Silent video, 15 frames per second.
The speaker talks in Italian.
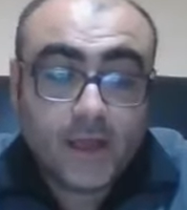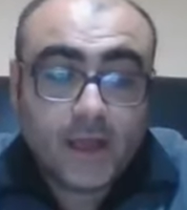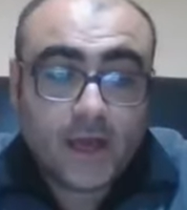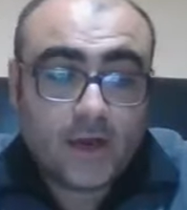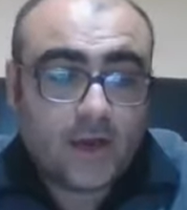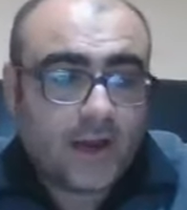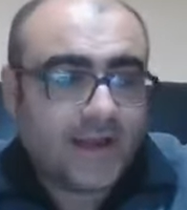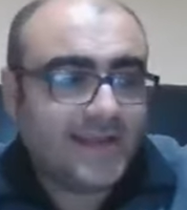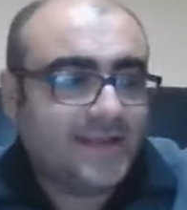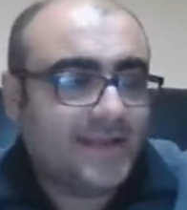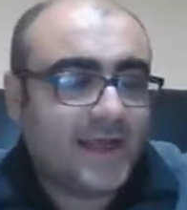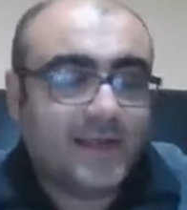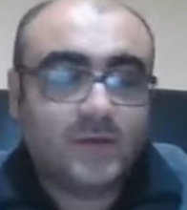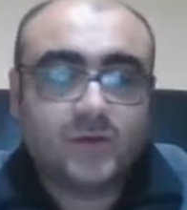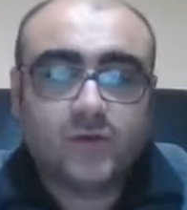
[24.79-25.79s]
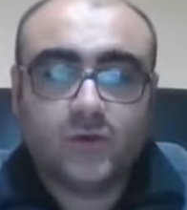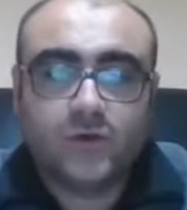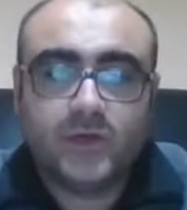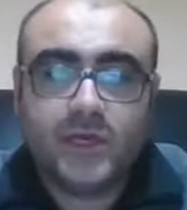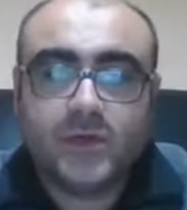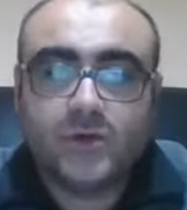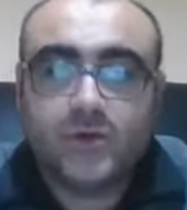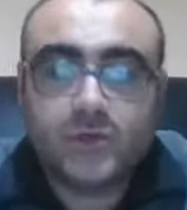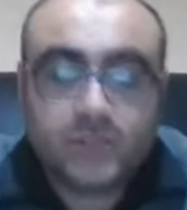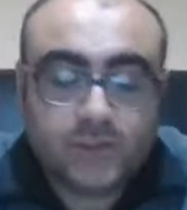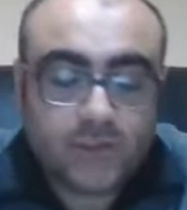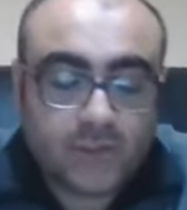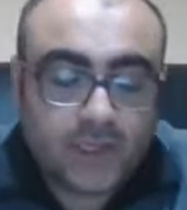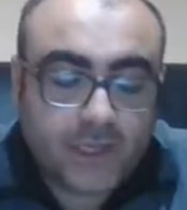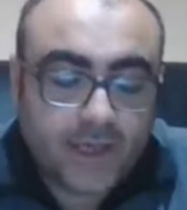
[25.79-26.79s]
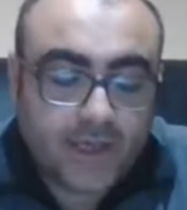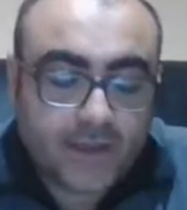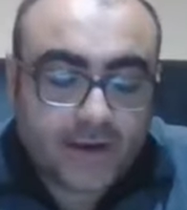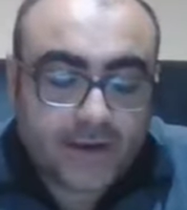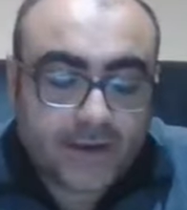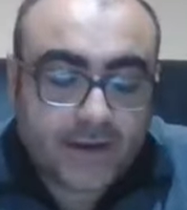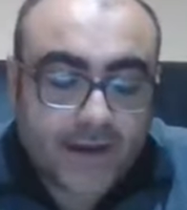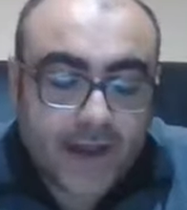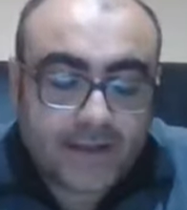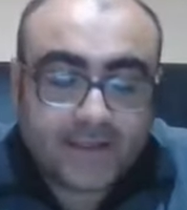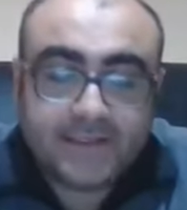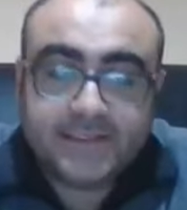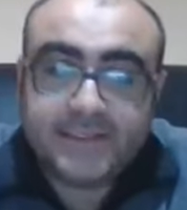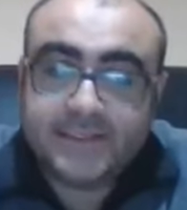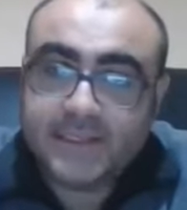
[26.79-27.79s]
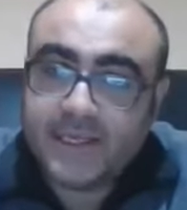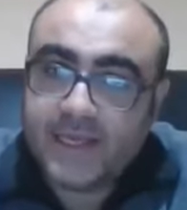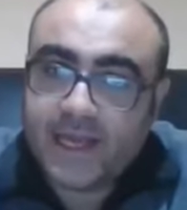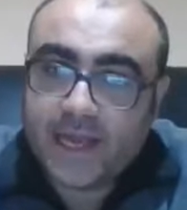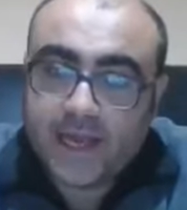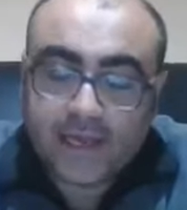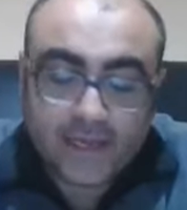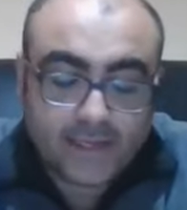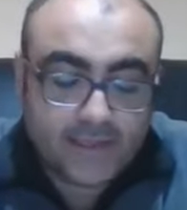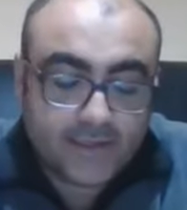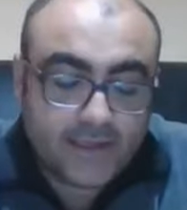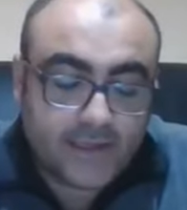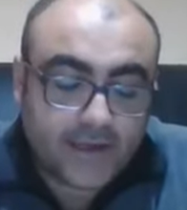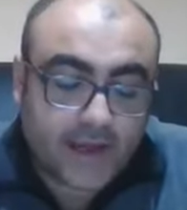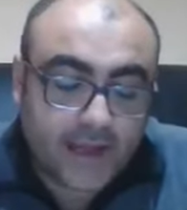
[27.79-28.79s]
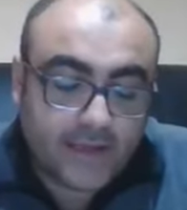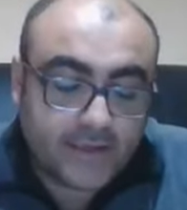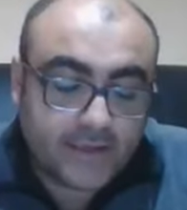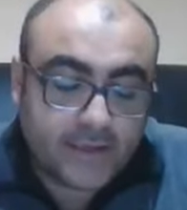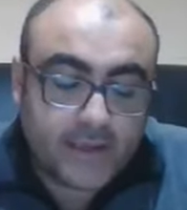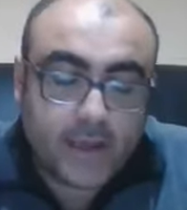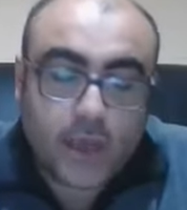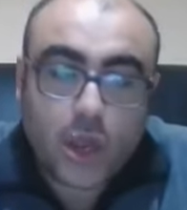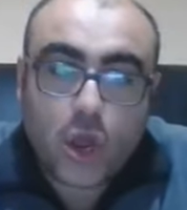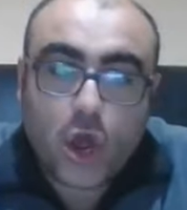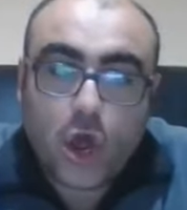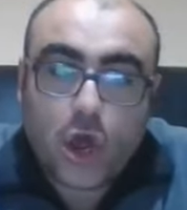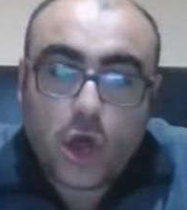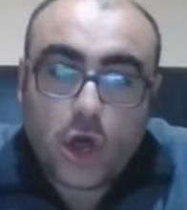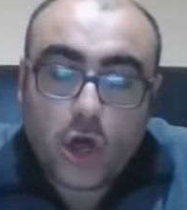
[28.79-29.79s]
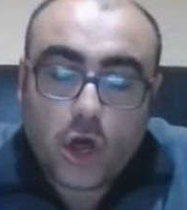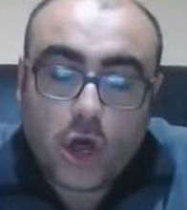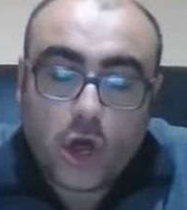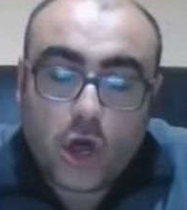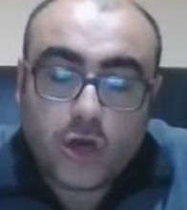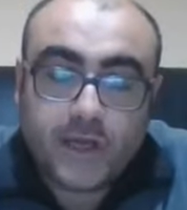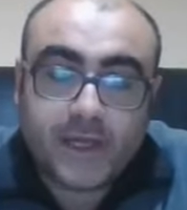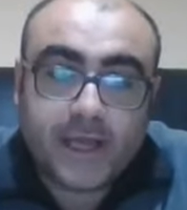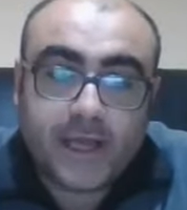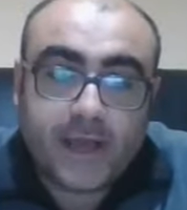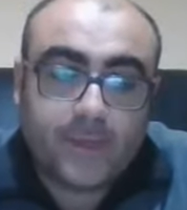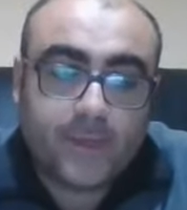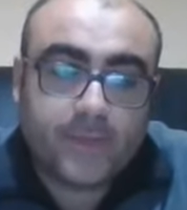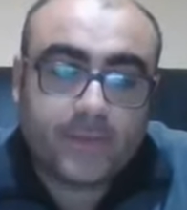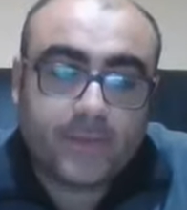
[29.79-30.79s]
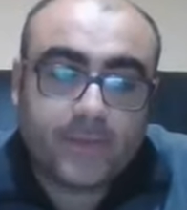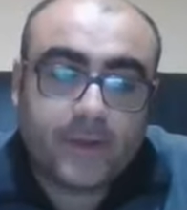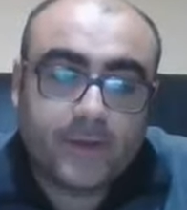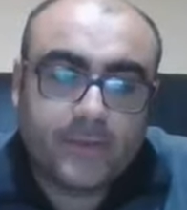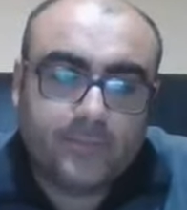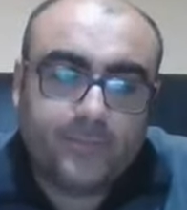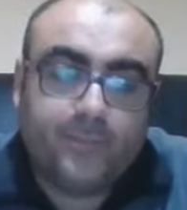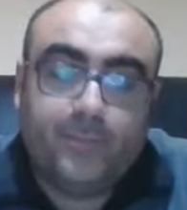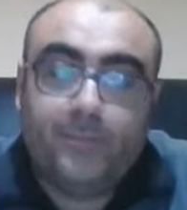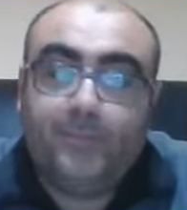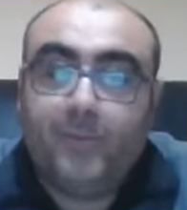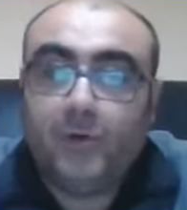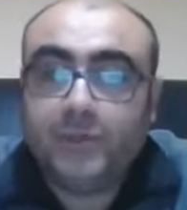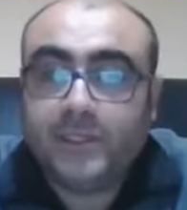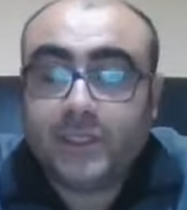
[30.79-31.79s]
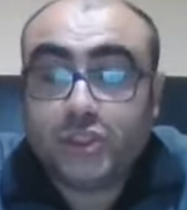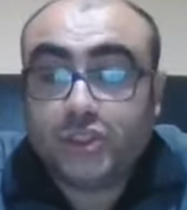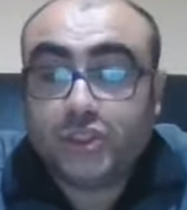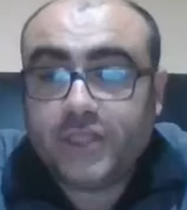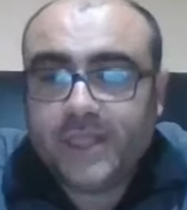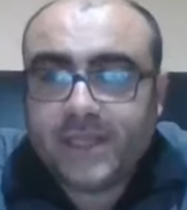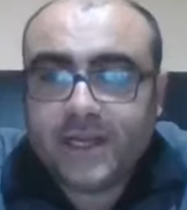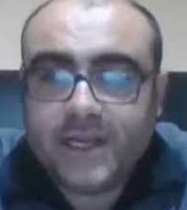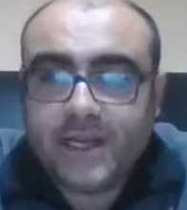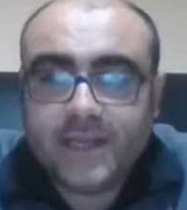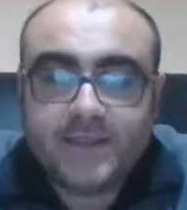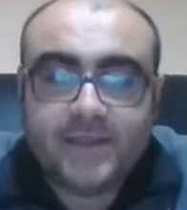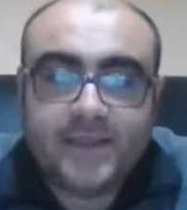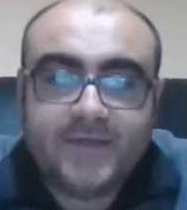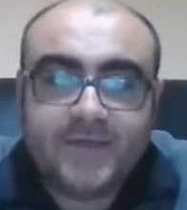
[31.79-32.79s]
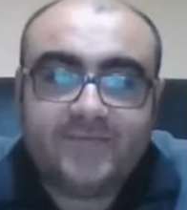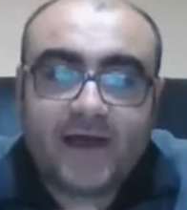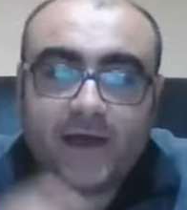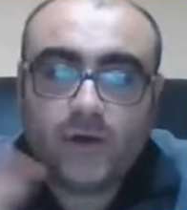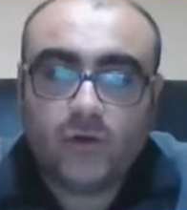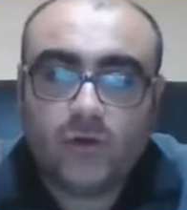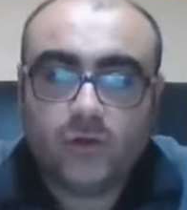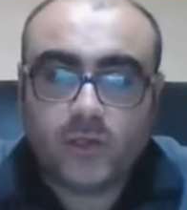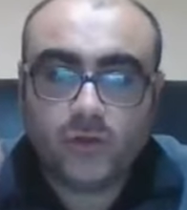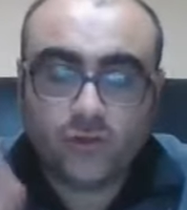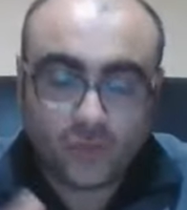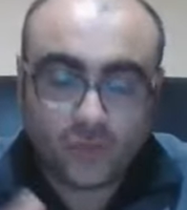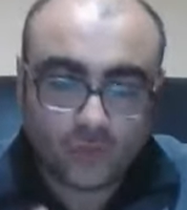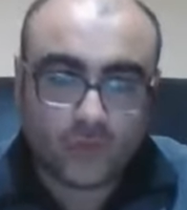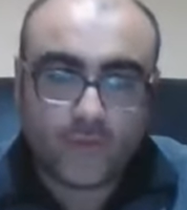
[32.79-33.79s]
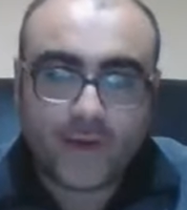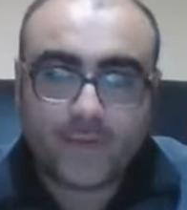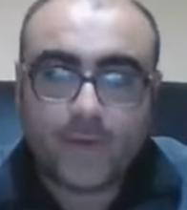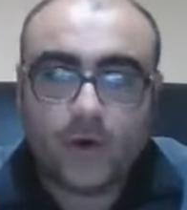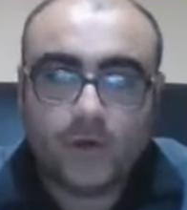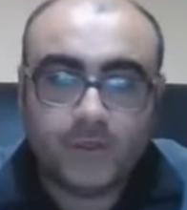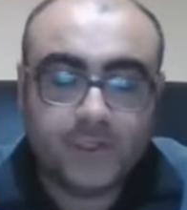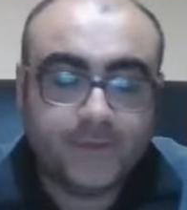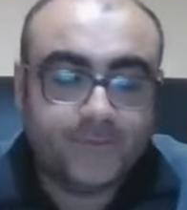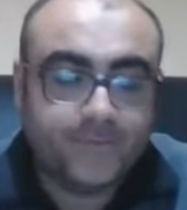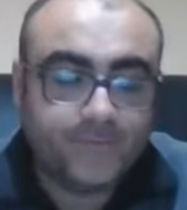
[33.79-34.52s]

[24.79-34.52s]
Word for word: Allora, intanto il corso di radiestesia e di radionica potete scegliere di farlo in due modi.